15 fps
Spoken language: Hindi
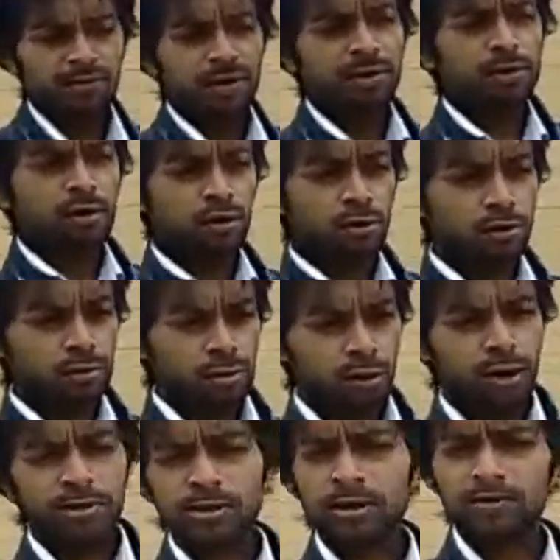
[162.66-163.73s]
फील्ड तो
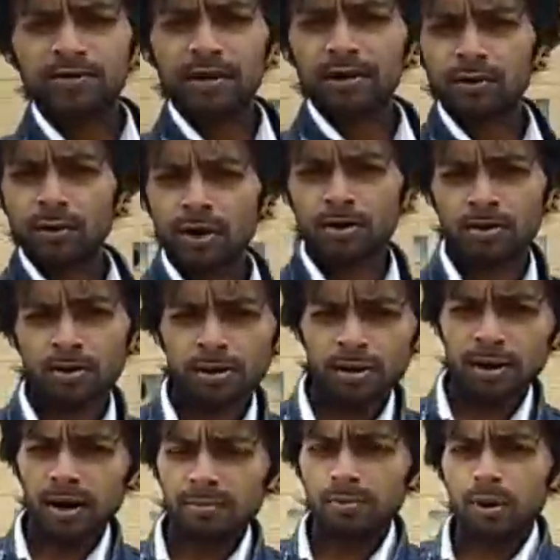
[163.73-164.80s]
थोड़ा सा डिफरेंट हो गया क्योंकि
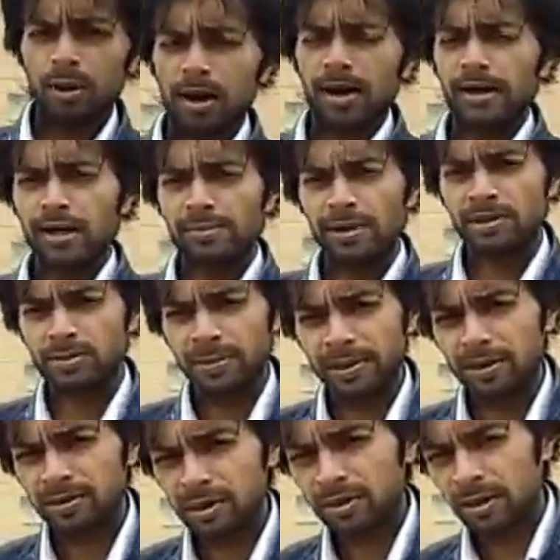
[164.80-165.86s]
अगर आपको आईटी में
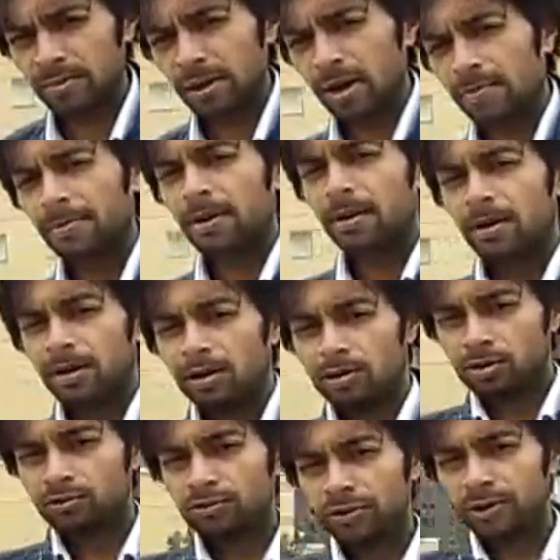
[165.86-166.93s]
एक्सपर्टीज़ है तभी आप
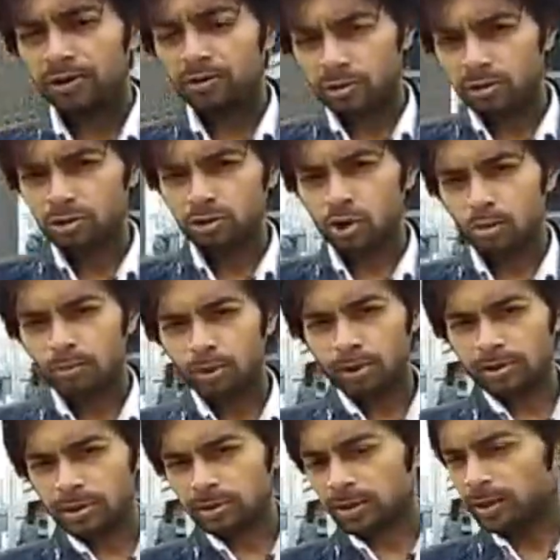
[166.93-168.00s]
उस फील्ड उस जॉब को
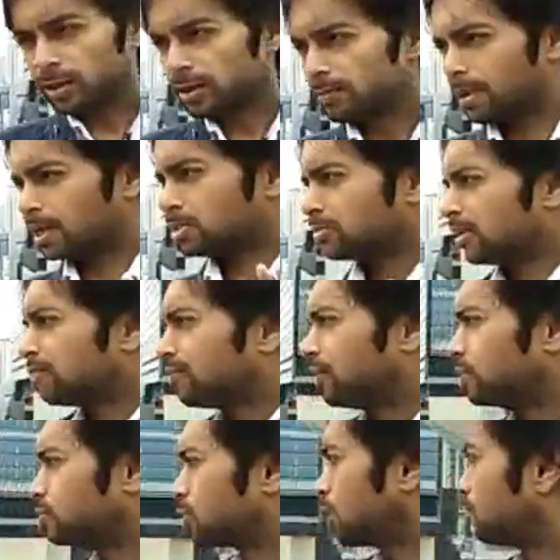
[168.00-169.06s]
ले सकते हैं लेकिन मैनेजमेंट
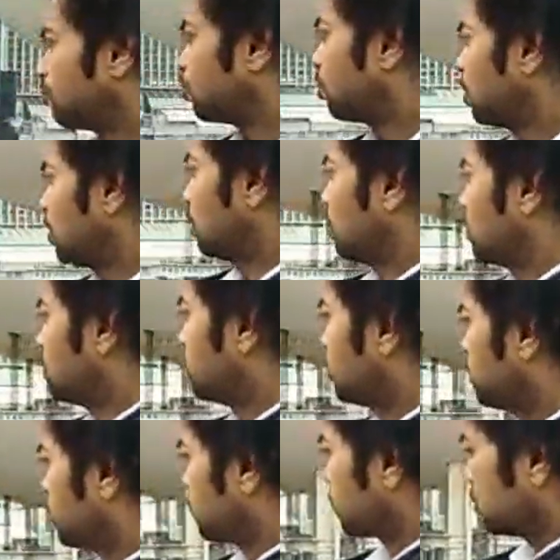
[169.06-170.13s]
फील्ड जो है वो आ,
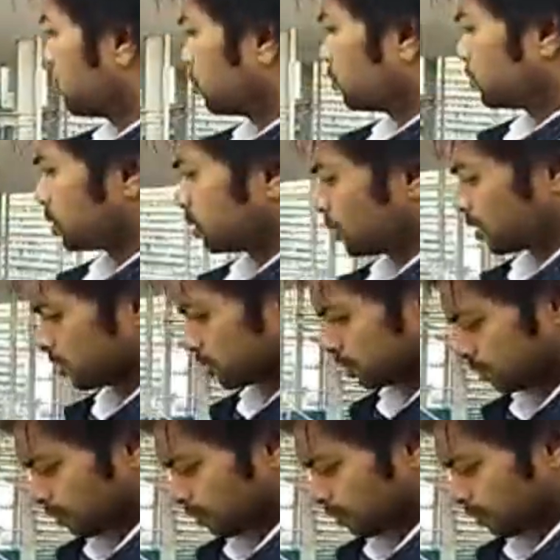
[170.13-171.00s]
uh, क्योंकि उसके अंदर